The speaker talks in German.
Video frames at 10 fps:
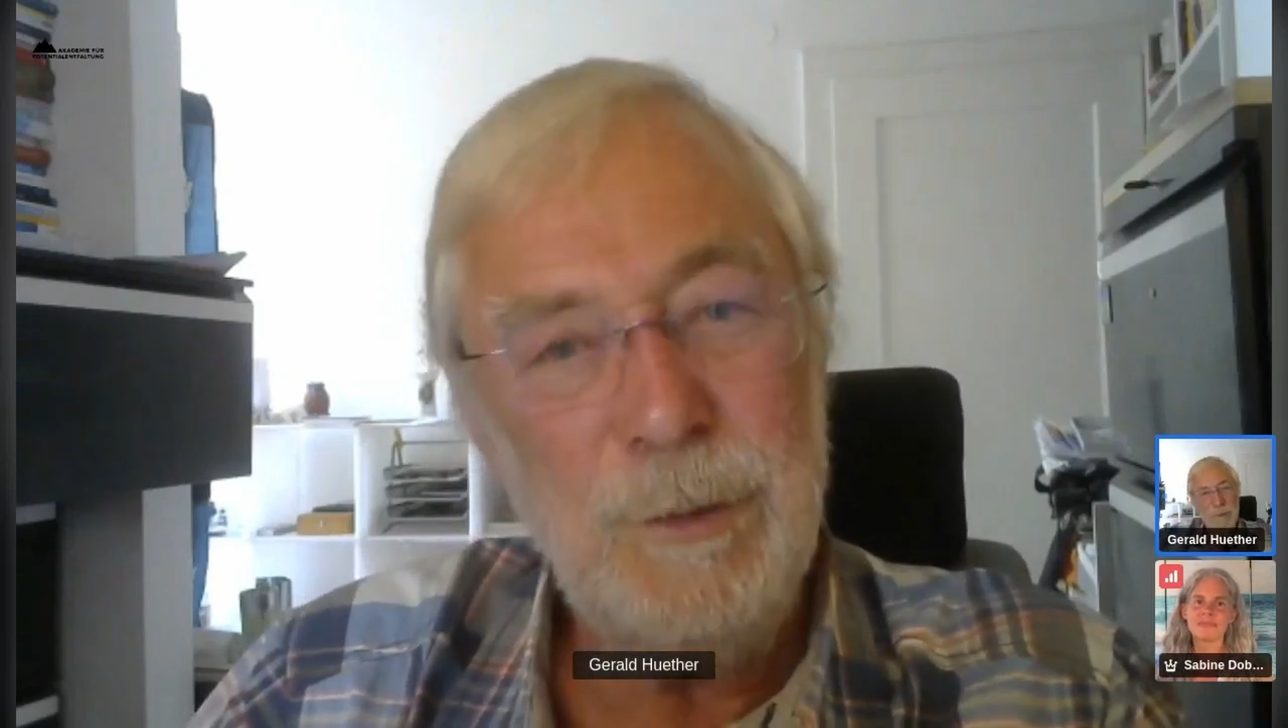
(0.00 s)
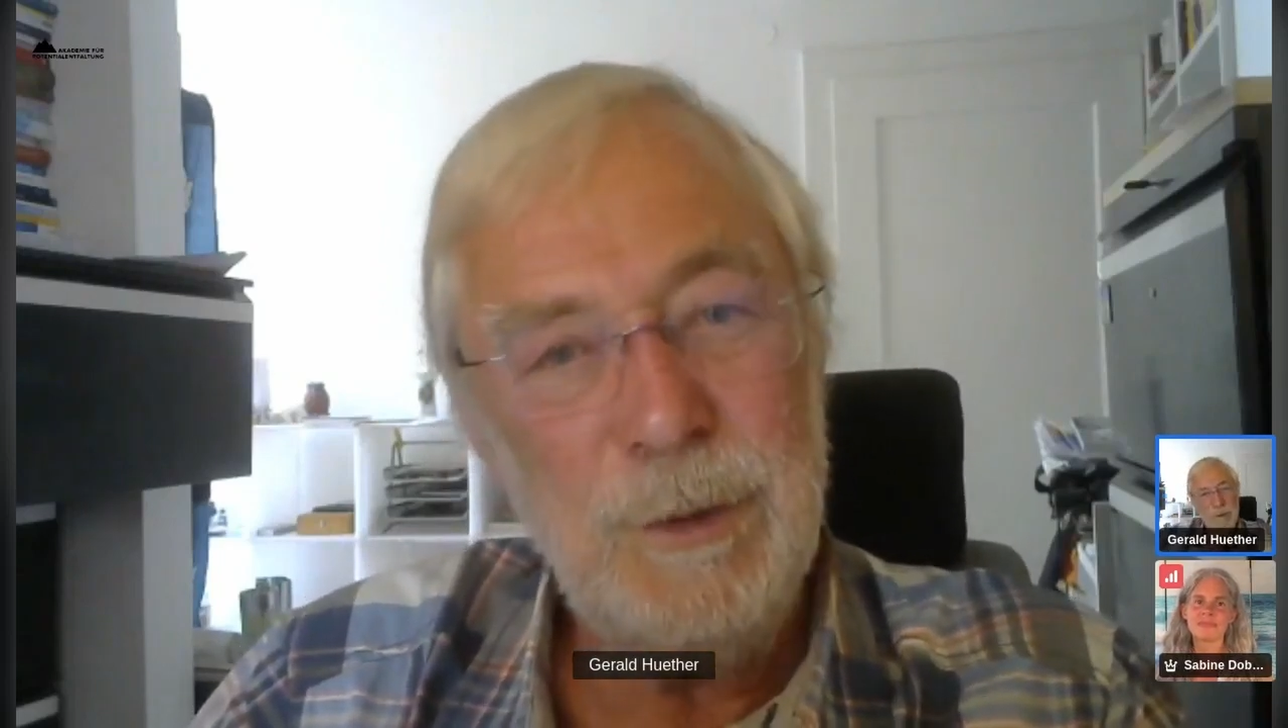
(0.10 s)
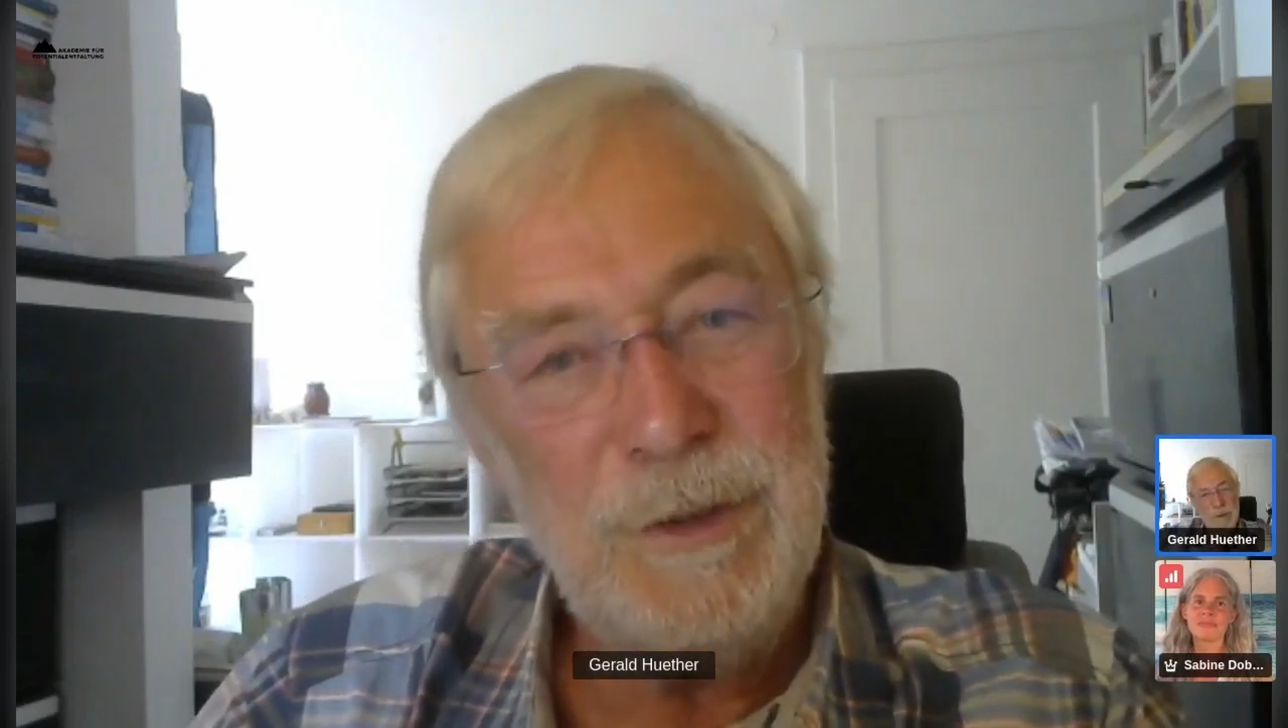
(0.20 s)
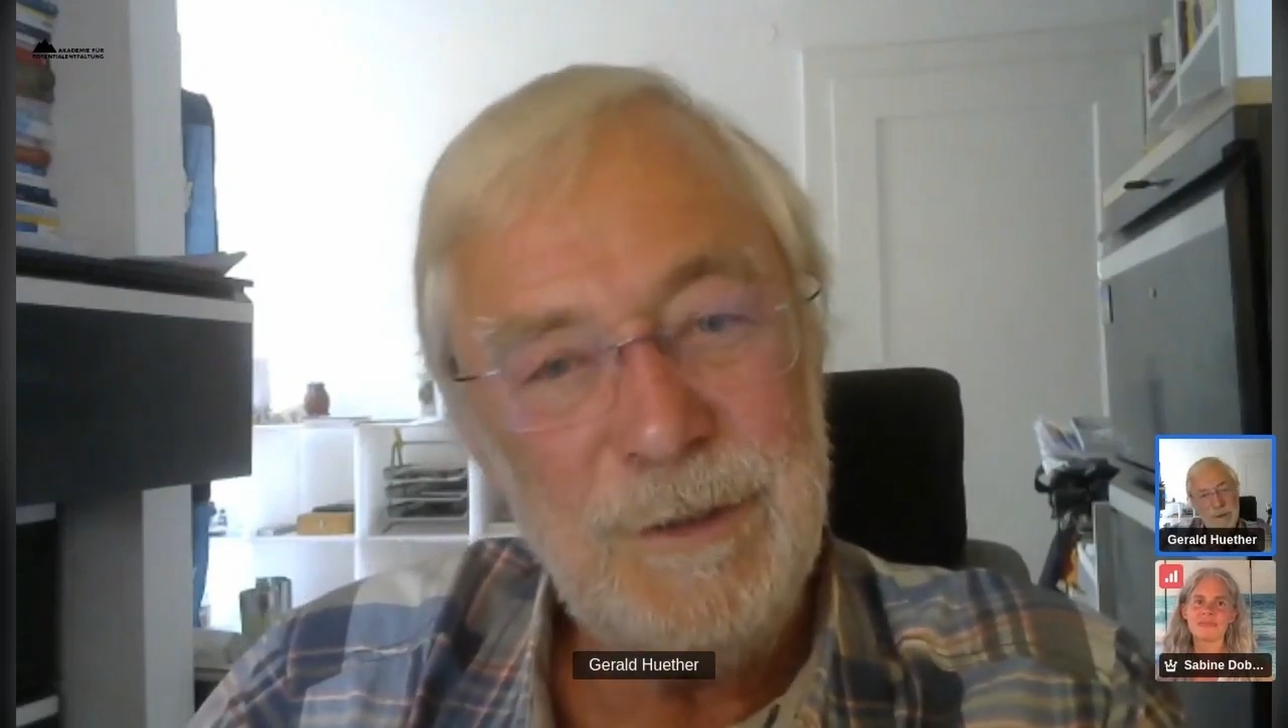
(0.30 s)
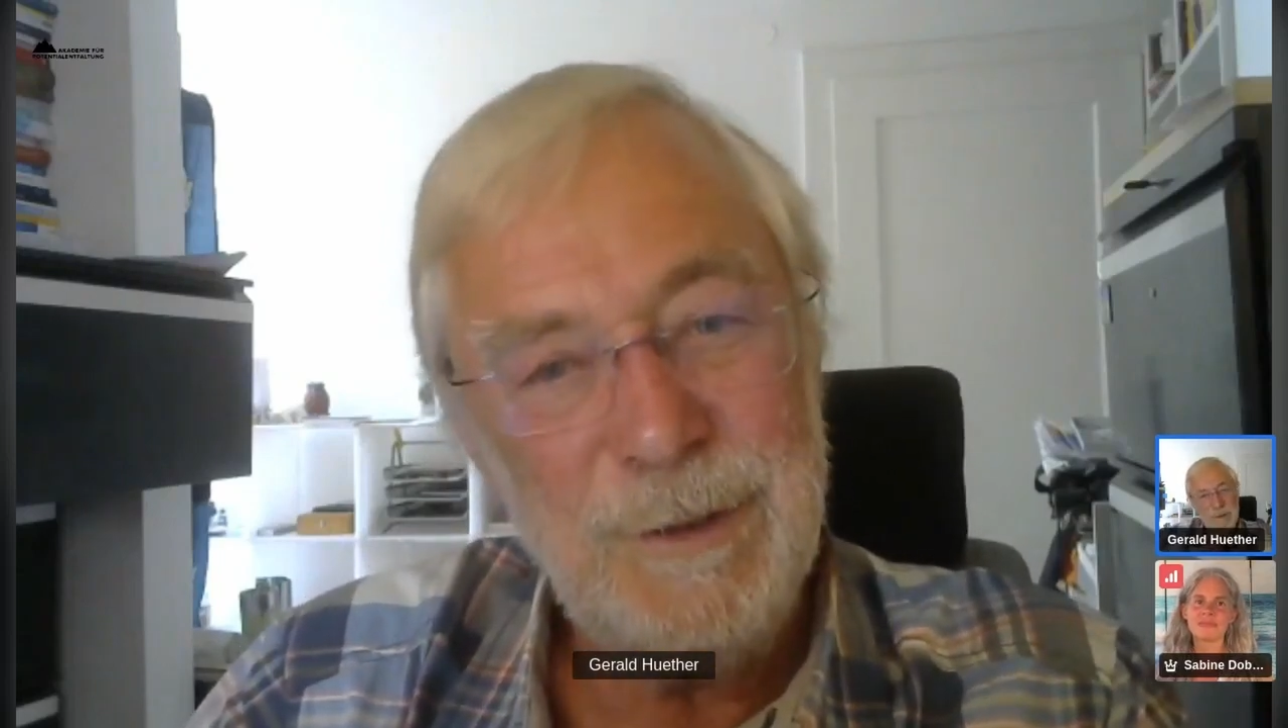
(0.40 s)

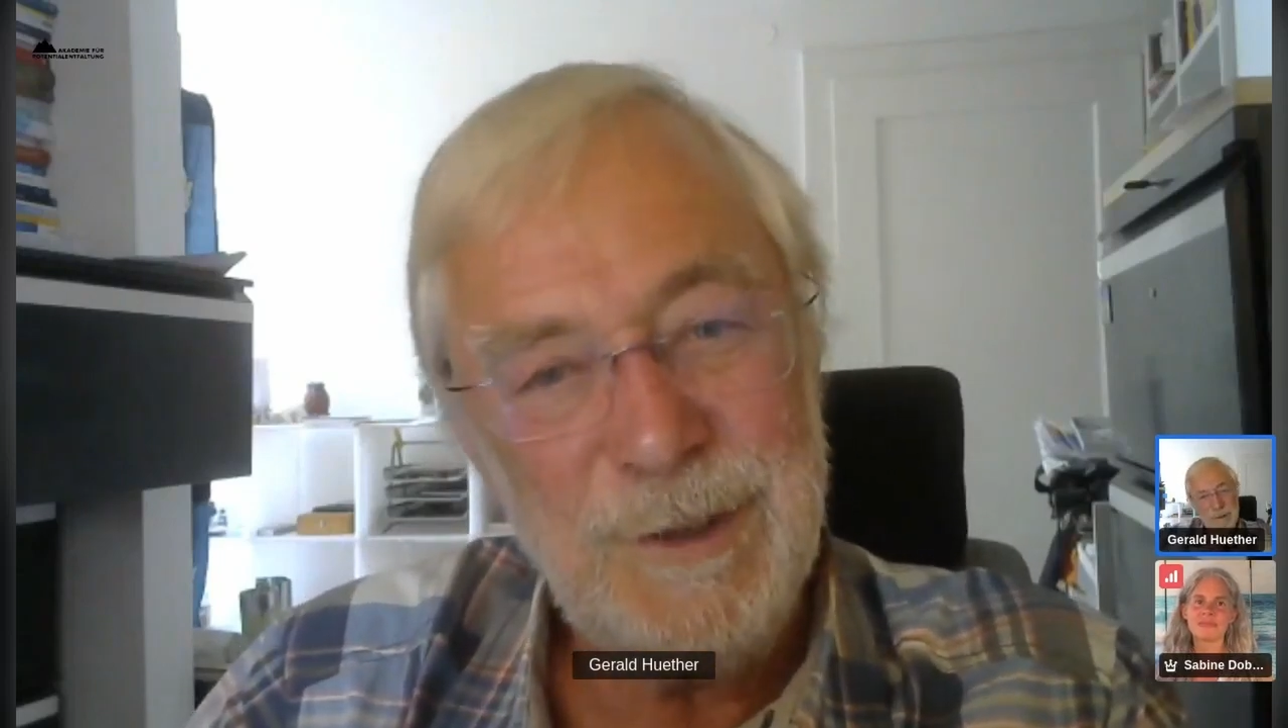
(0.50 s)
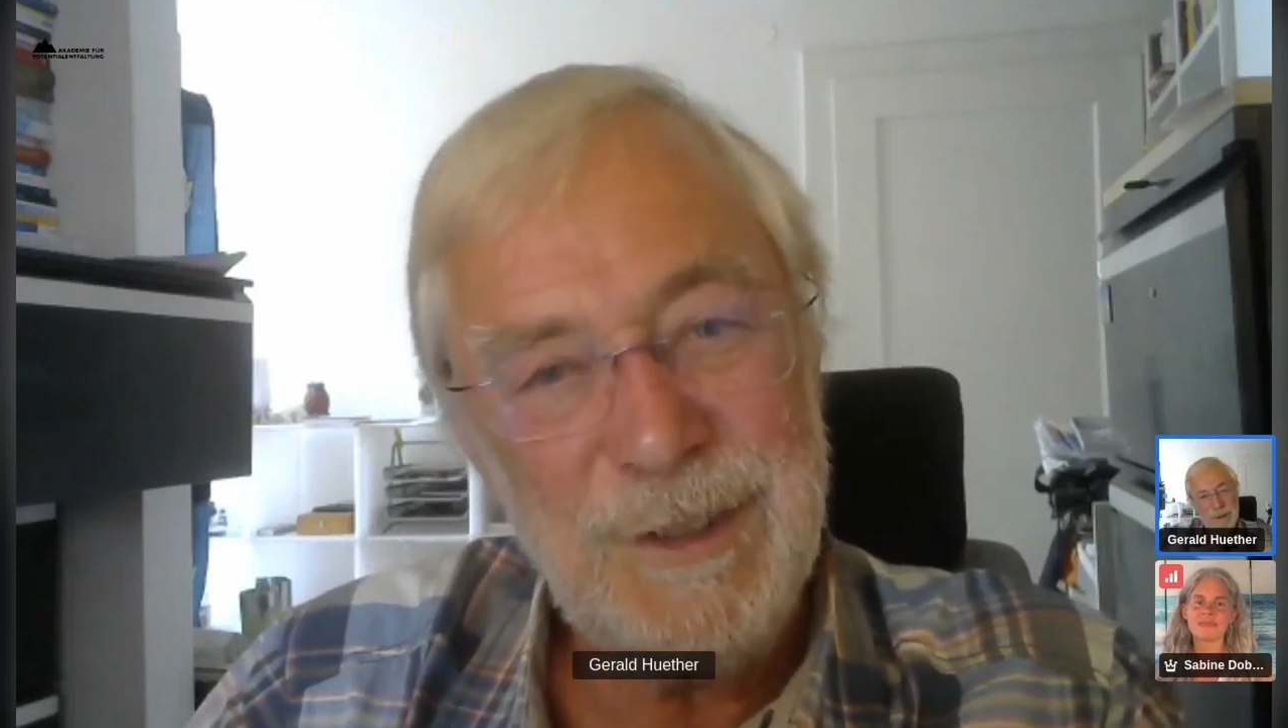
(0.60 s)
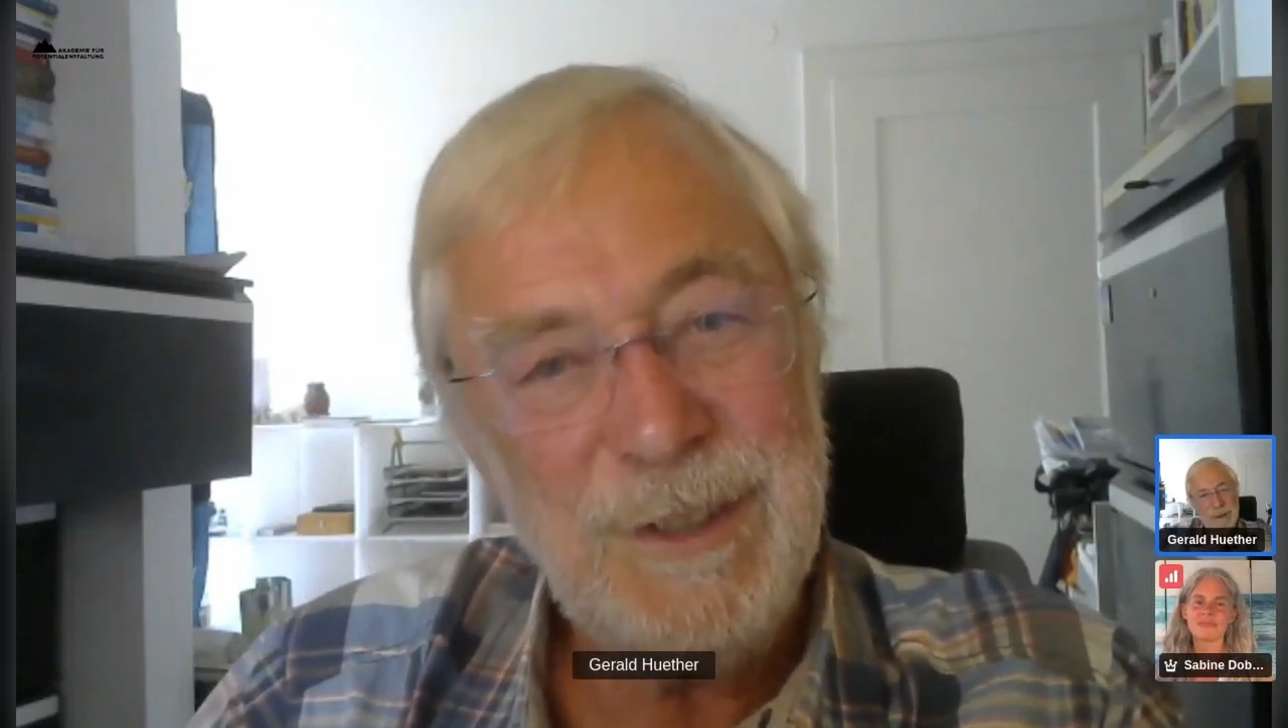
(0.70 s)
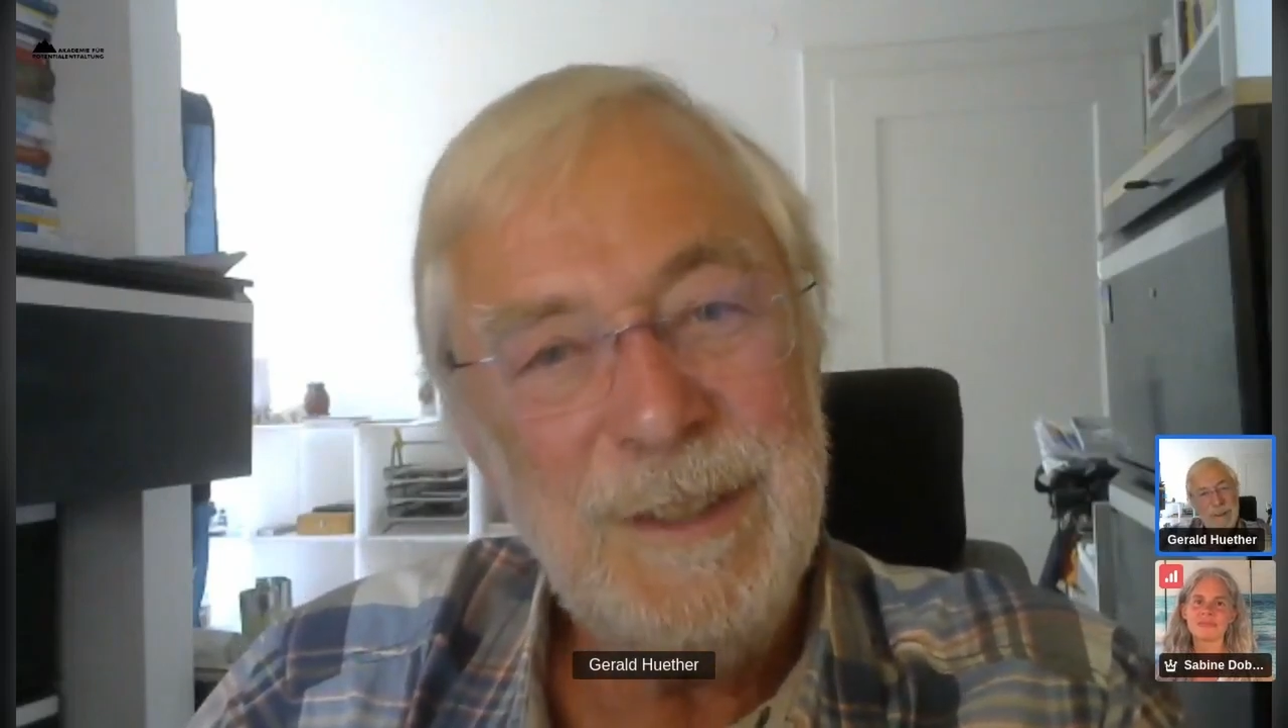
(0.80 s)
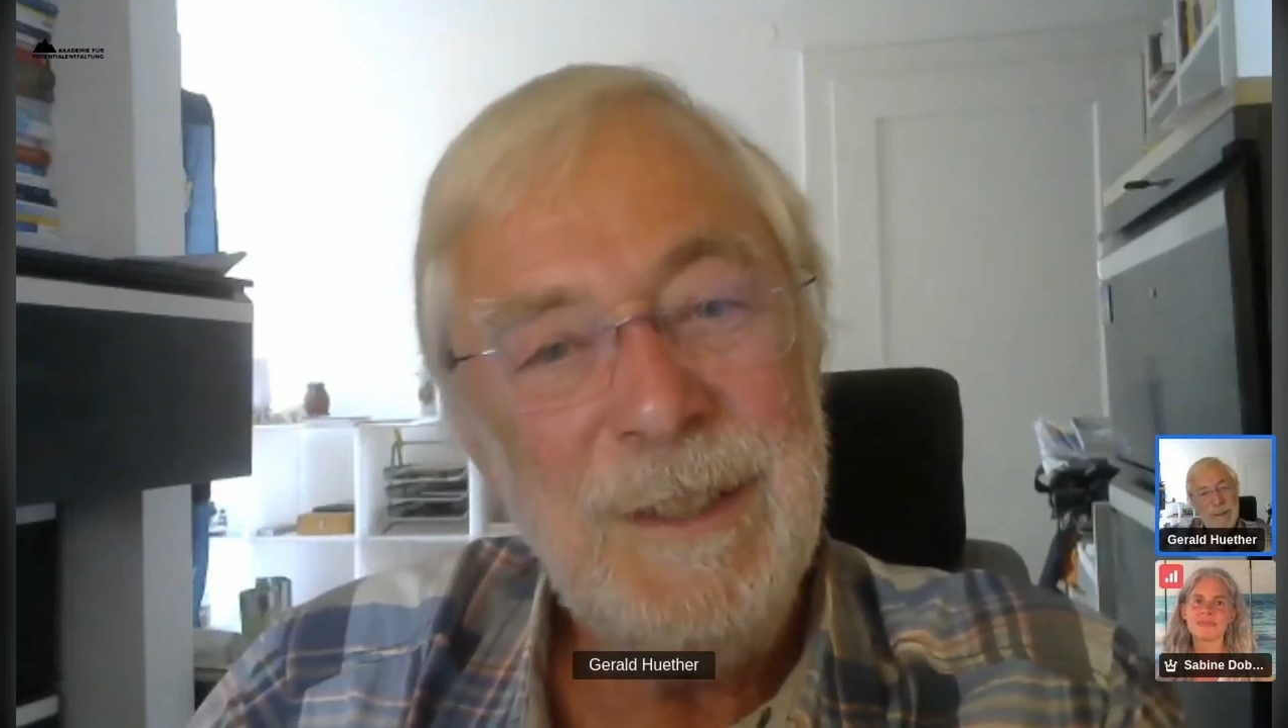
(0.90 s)
wohnen
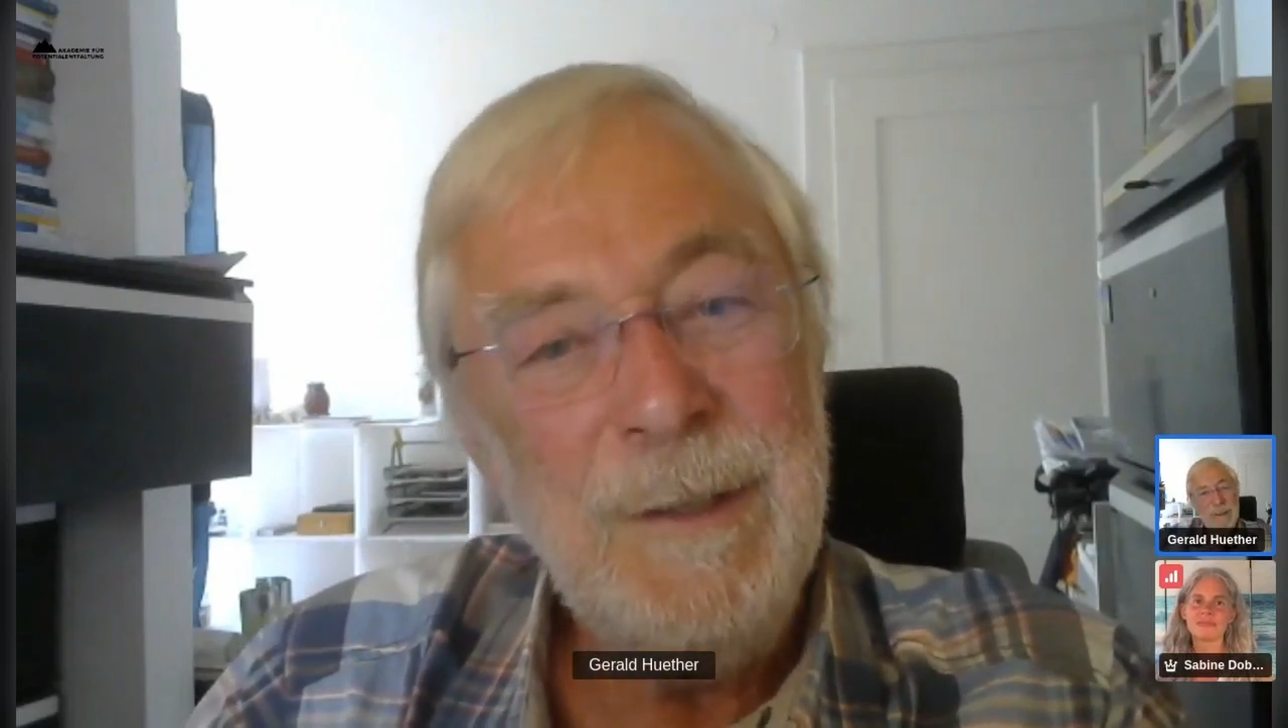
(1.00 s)
und